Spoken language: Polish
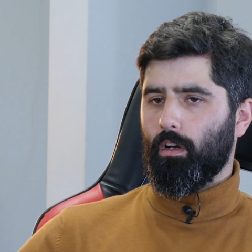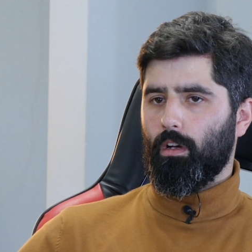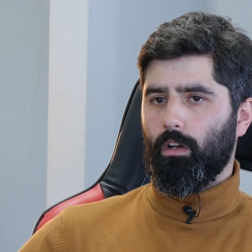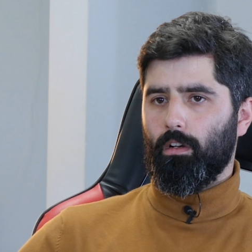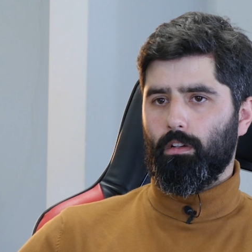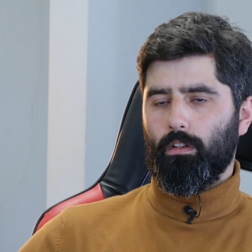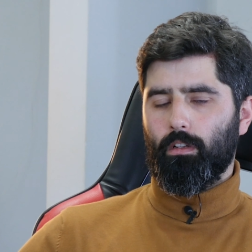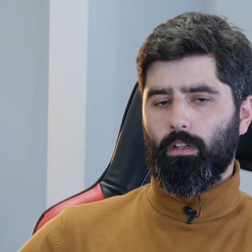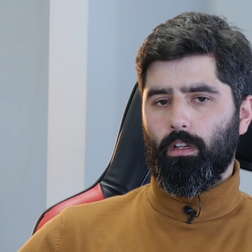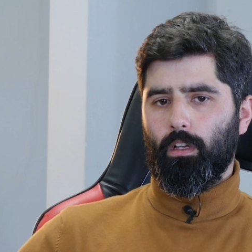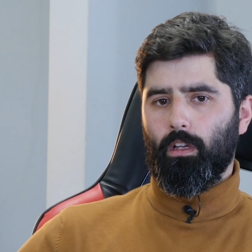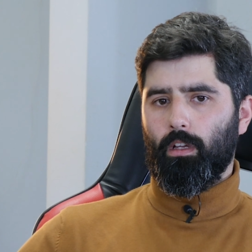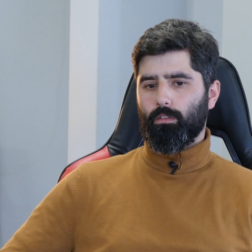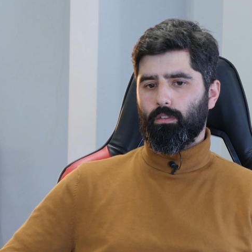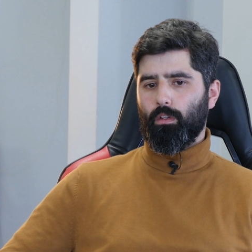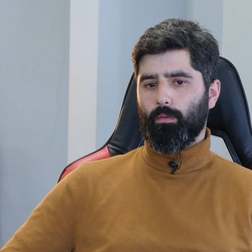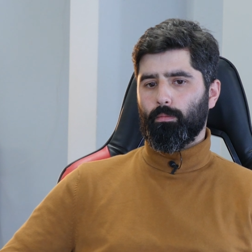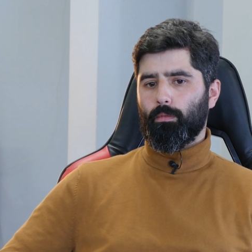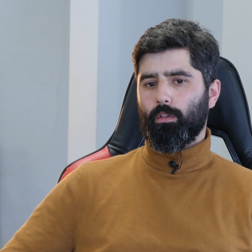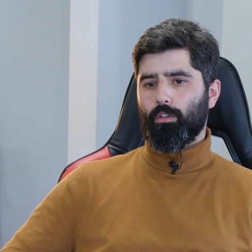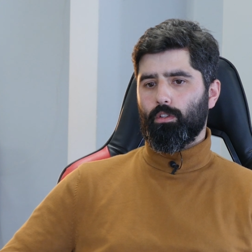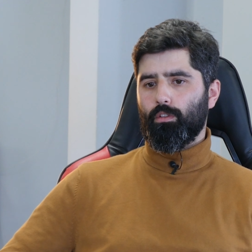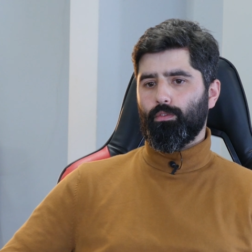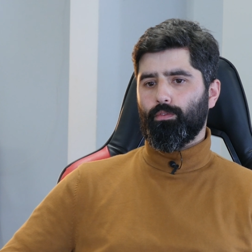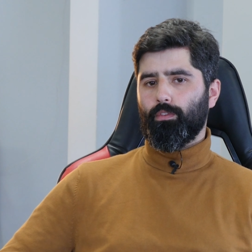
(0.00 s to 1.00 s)
a
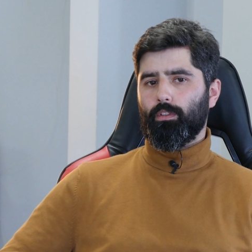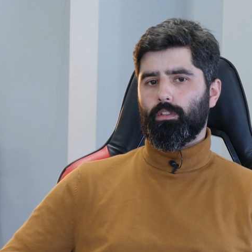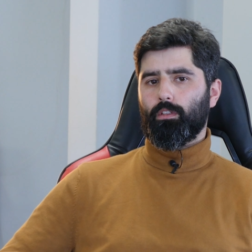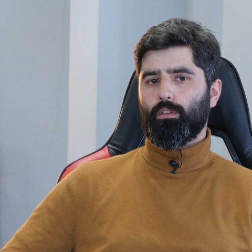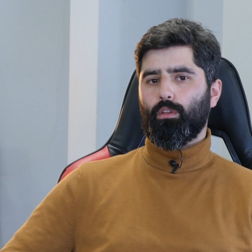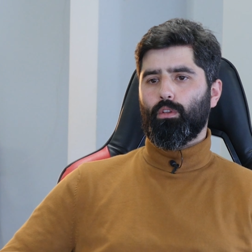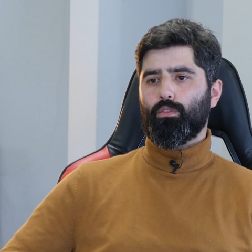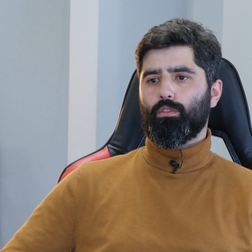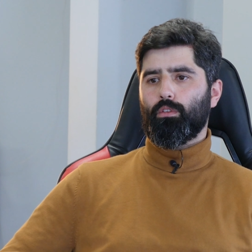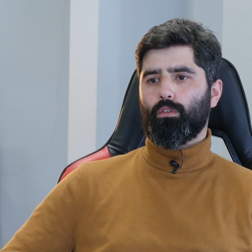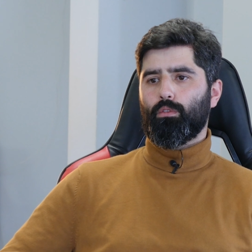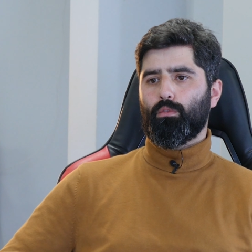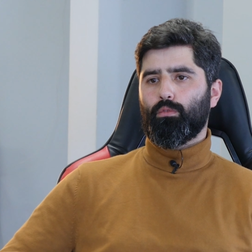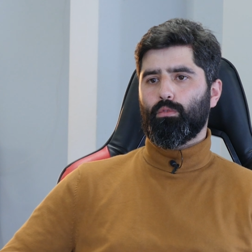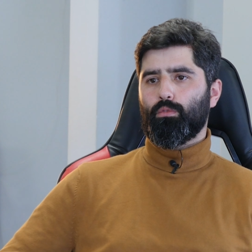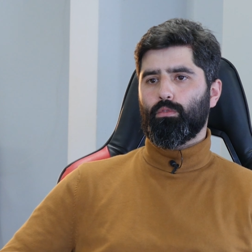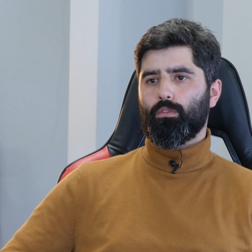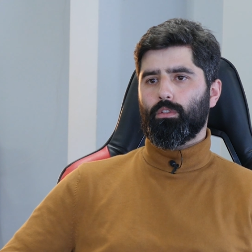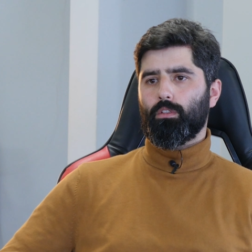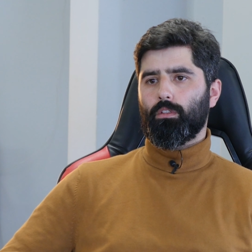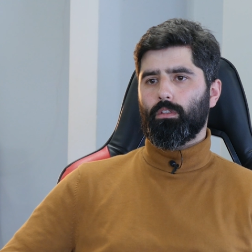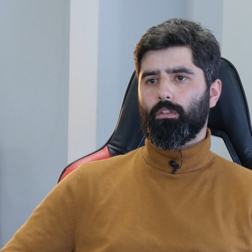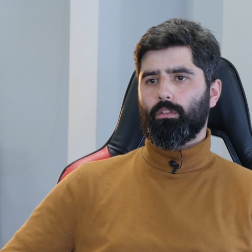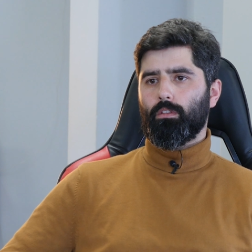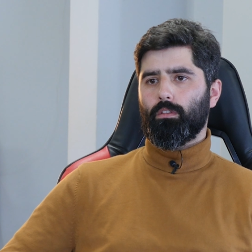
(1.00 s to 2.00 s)
są też inwestorzy,
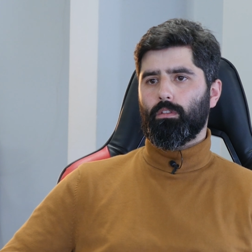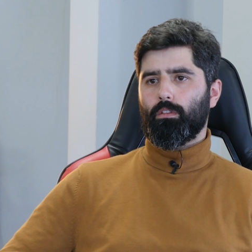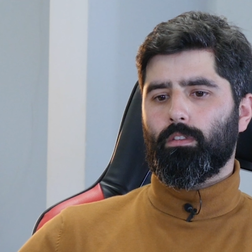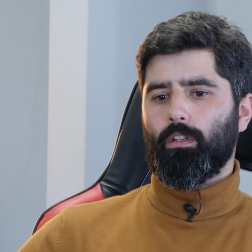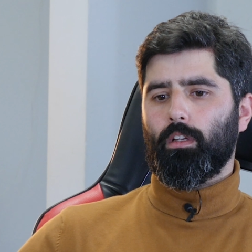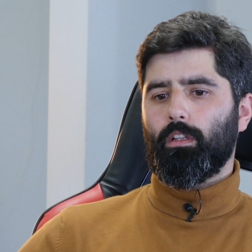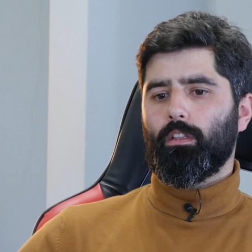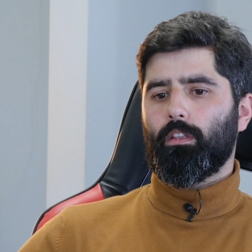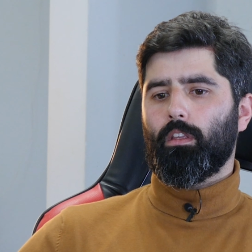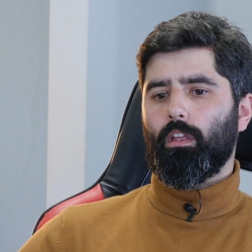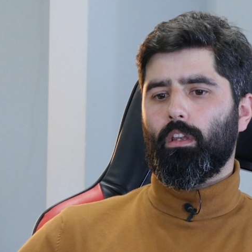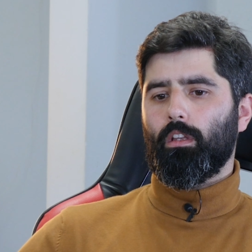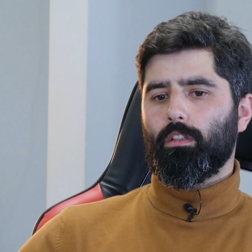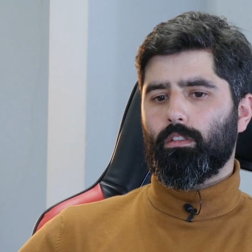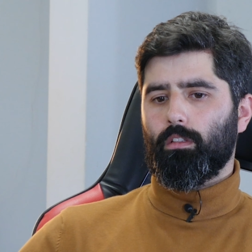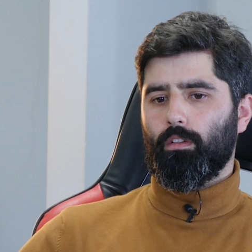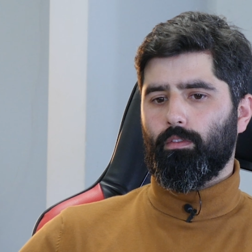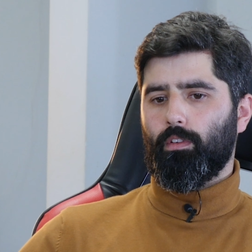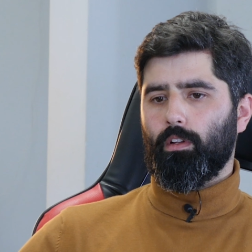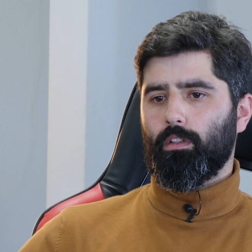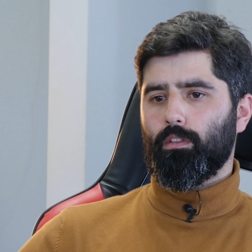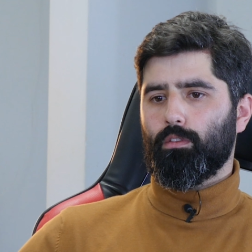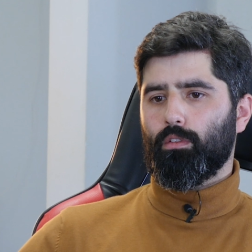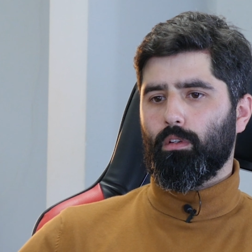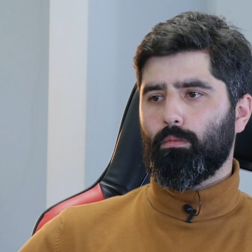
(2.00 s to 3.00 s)
którzy
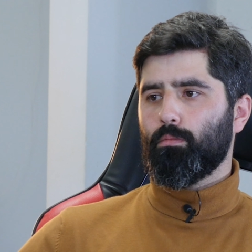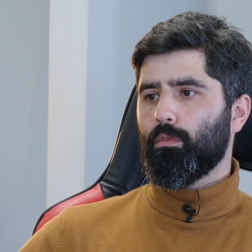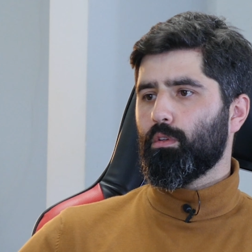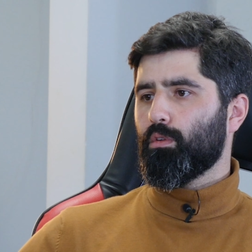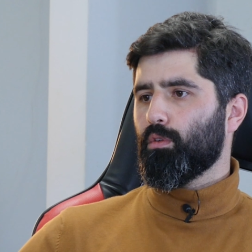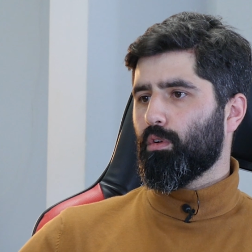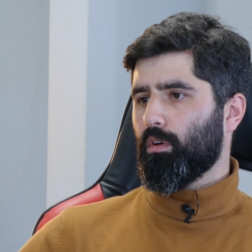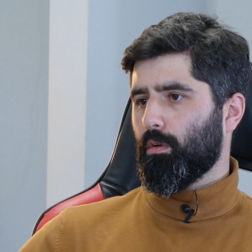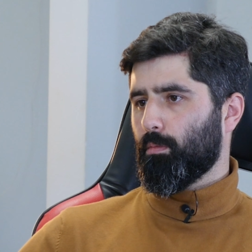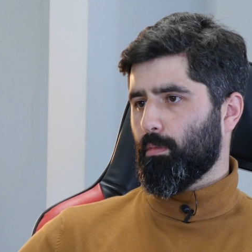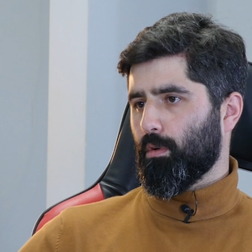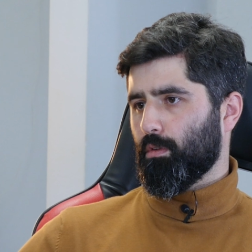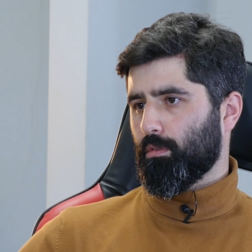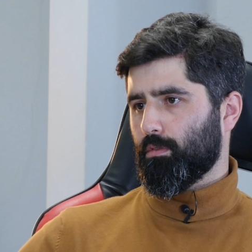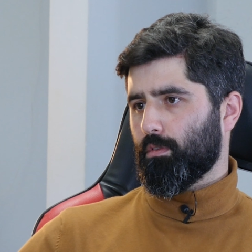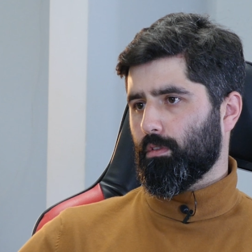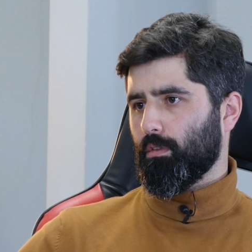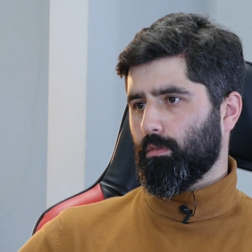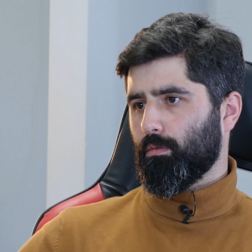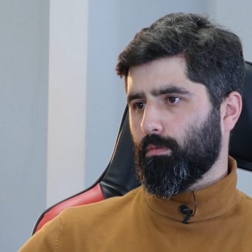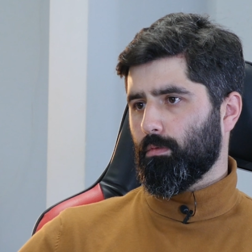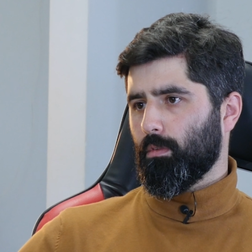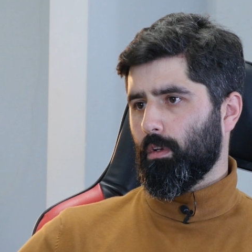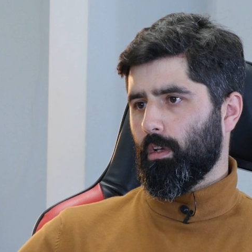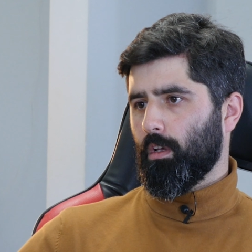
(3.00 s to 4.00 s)
zainteresowani są
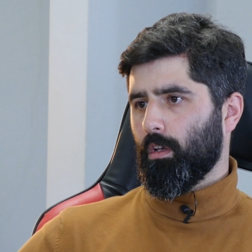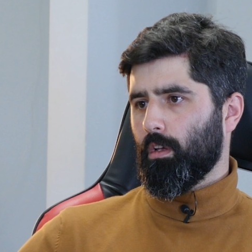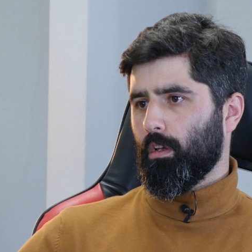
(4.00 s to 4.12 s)
nieruchomością.